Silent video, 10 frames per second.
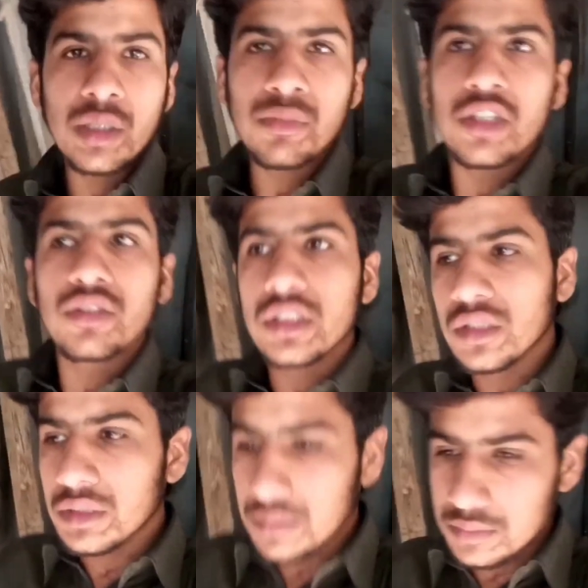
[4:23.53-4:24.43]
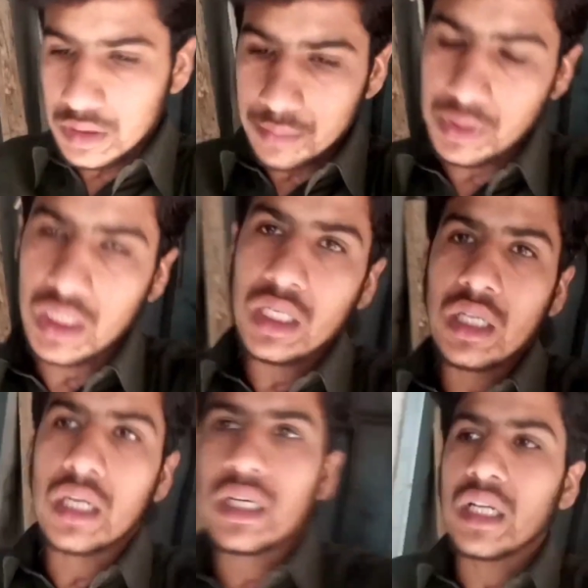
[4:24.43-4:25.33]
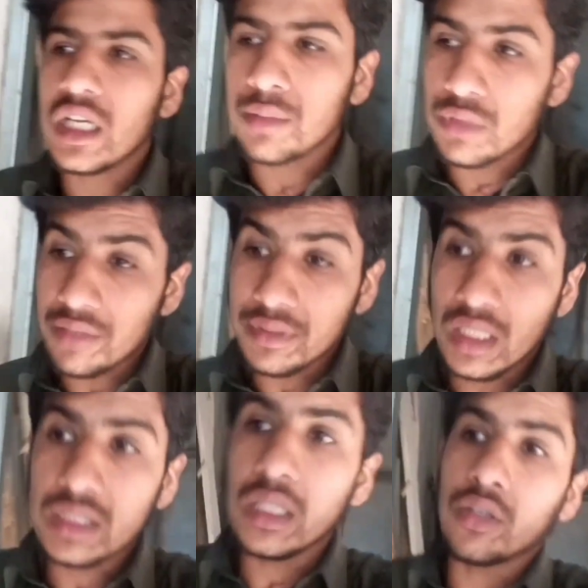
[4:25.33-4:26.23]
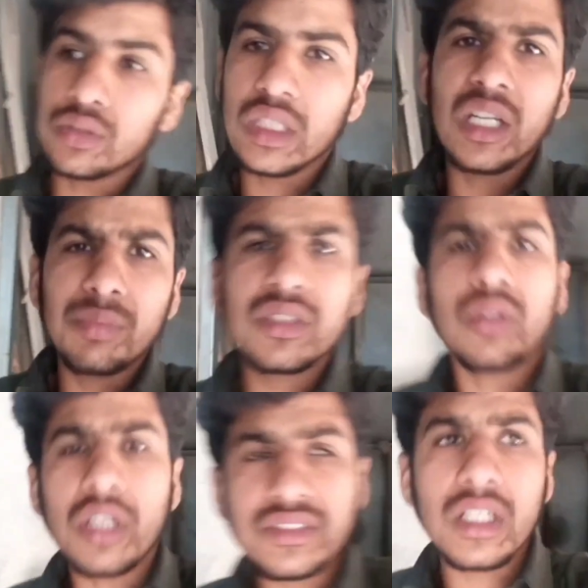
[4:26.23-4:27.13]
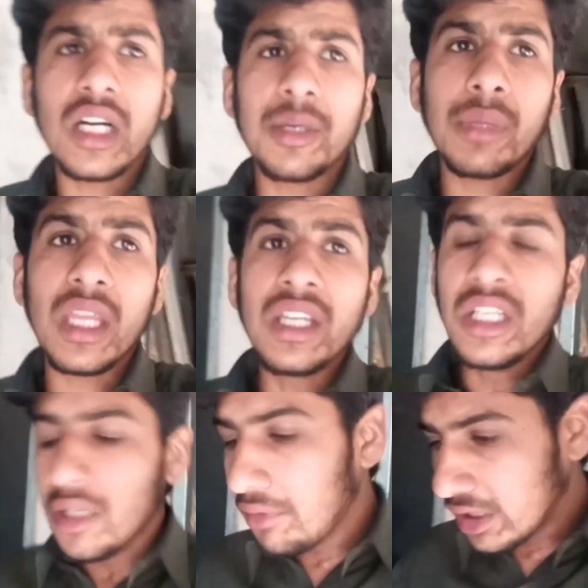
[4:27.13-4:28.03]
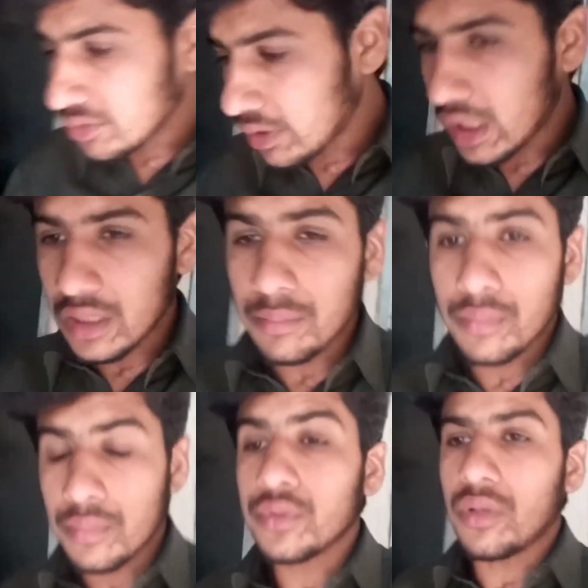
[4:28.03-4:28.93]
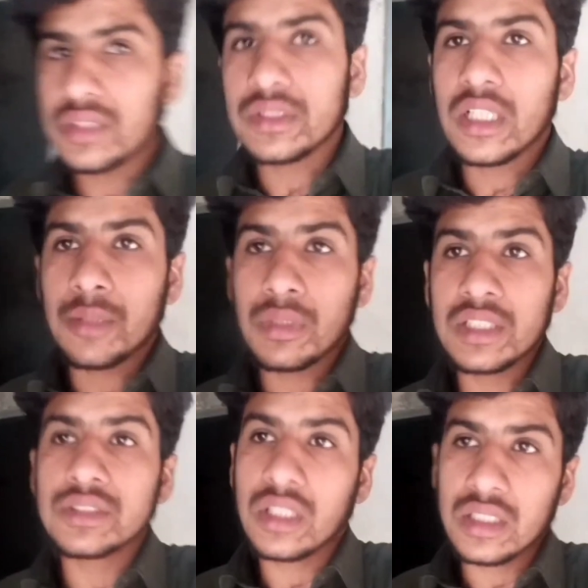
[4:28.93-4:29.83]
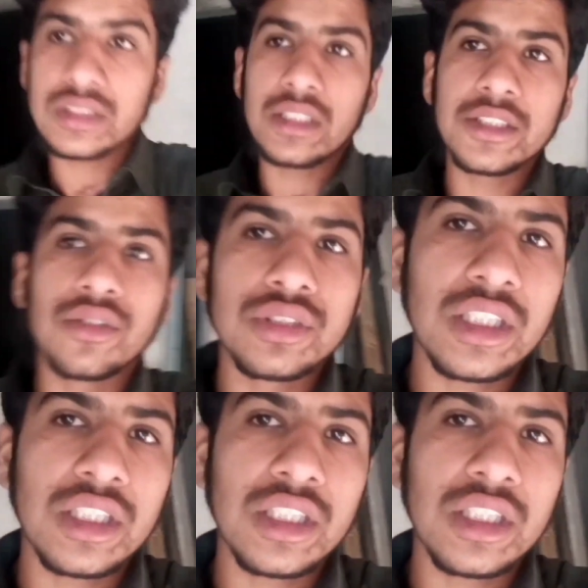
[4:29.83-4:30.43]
मुकम्मल होगी तो हमारा घर का काम काफ़ी हद तक हो जाएगा अभी थोड़ा सा काम है फर्श वगैरह थोड़ा सा काम है इंशाल्लाह जल्दी हो